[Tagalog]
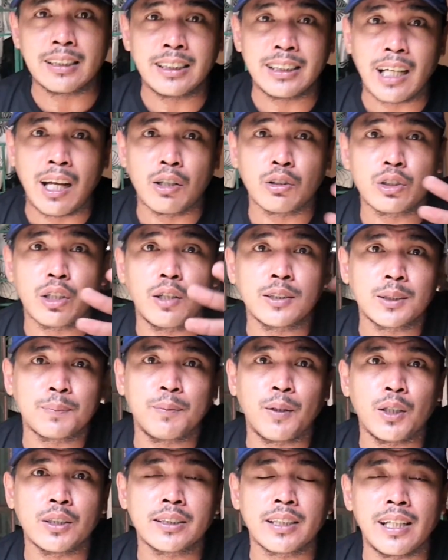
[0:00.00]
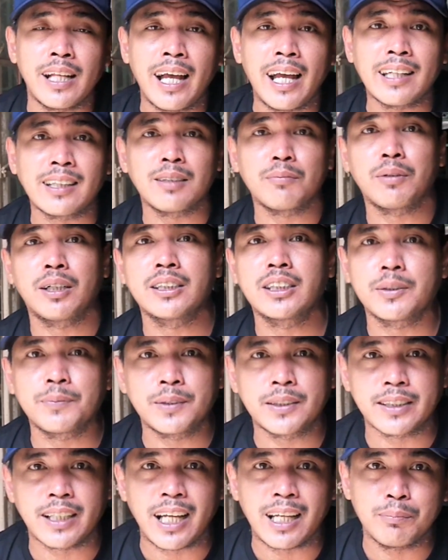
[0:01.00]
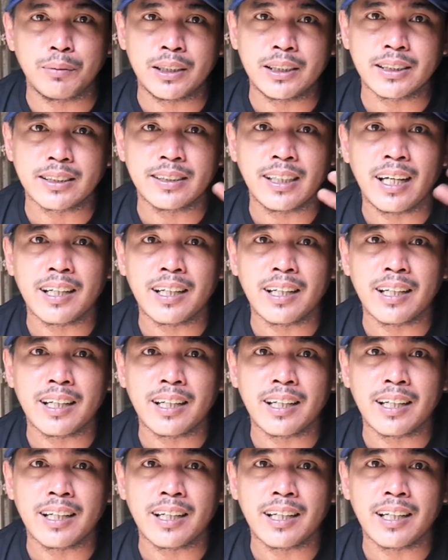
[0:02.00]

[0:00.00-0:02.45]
ah, shoutouts po sa lahat ng mga subscribers